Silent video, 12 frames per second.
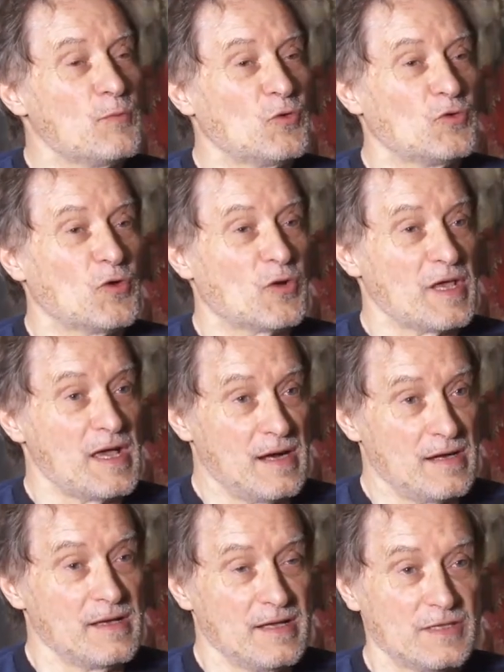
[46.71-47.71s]
En sus más
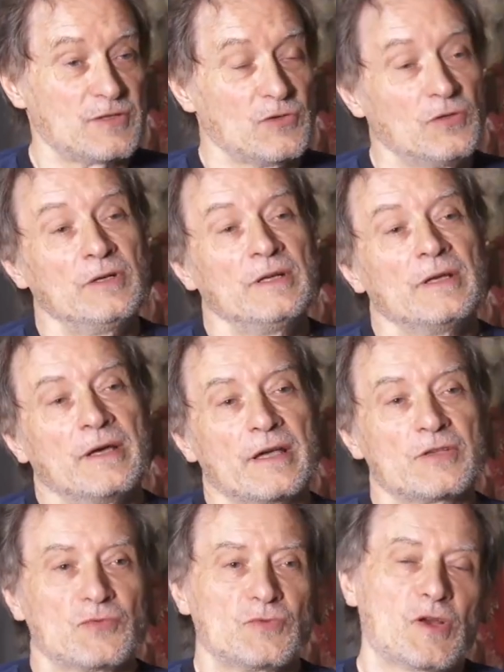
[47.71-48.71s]
de dos décadas en la
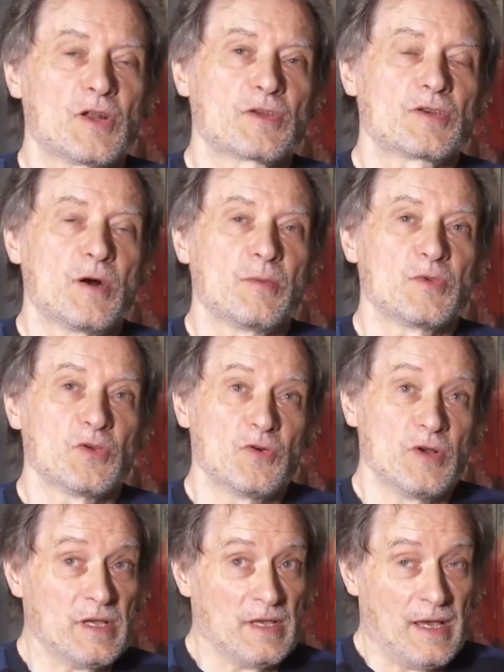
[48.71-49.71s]
Fundación Gabo,
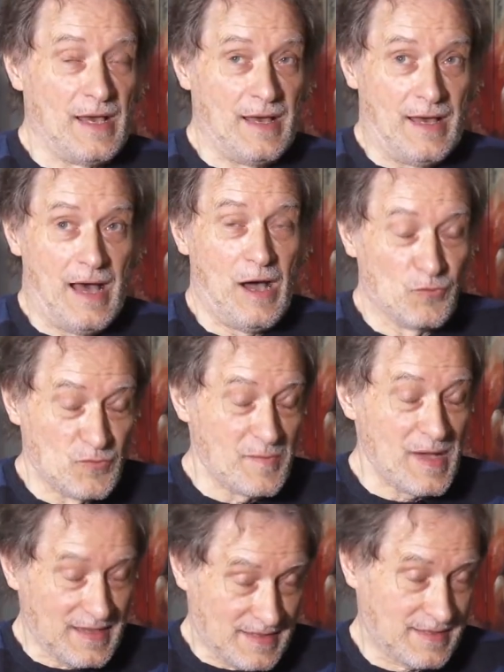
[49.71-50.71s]
no solo destacó
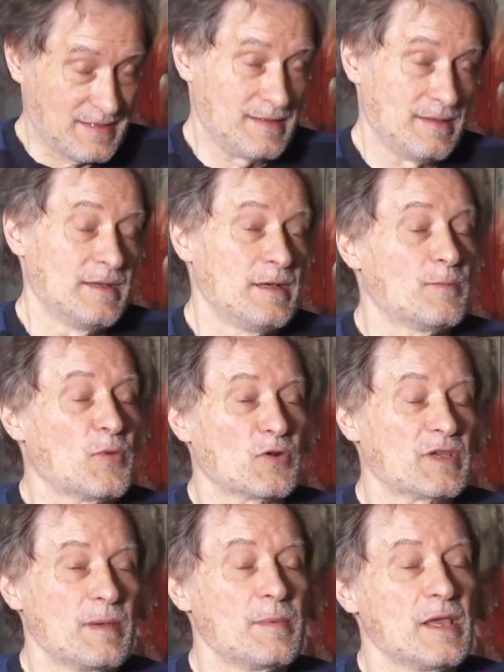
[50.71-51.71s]
como maestro de
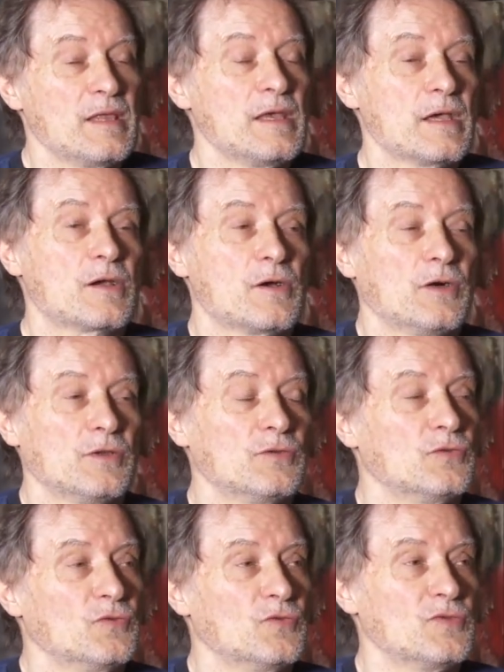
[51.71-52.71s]
talleres, sino que también se
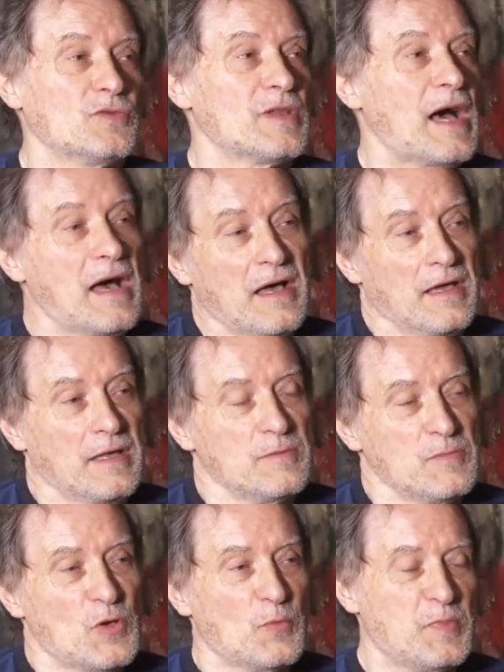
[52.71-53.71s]
comprometió fuertemente
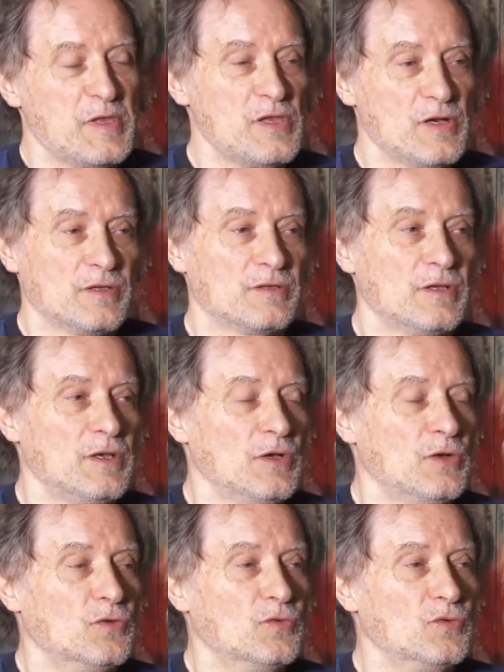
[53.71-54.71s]
con la
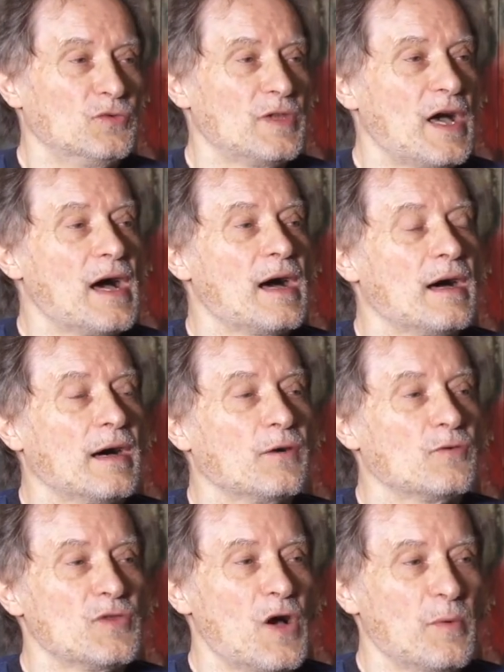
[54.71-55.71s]
sostenibilidad y la visión a
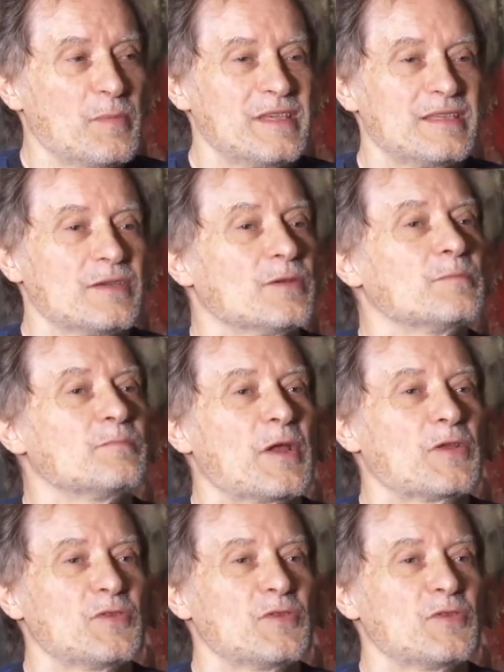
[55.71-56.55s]
futuro de la institución.